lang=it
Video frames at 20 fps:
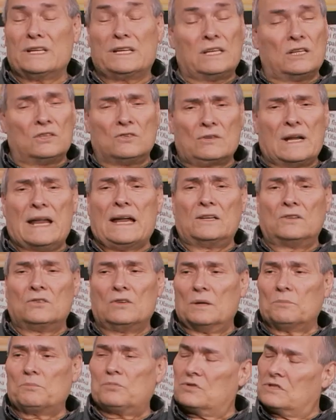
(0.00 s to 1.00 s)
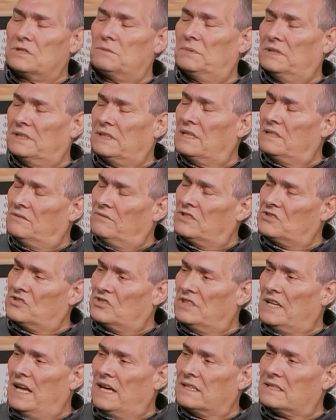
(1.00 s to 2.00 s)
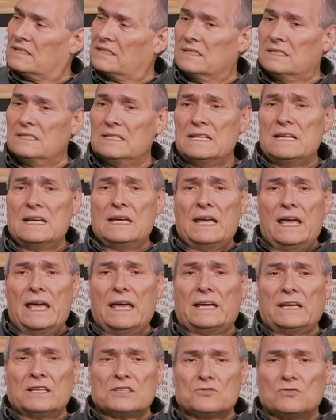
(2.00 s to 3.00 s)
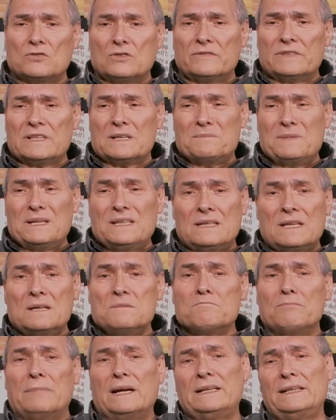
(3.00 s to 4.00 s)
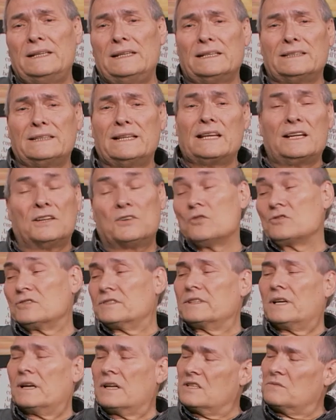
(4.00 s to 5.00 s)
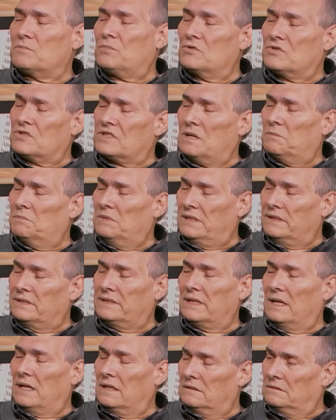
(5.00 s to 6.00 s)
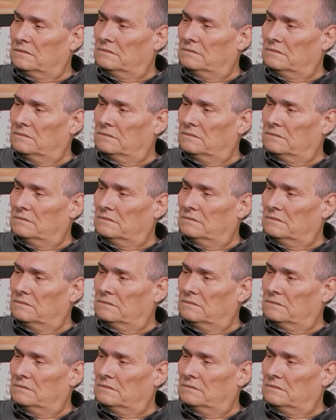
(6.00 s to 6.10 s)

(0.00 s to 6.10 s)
che non hanno la possibilità di vaccinarsi e che sono veramente in balia della nostra responsabilità.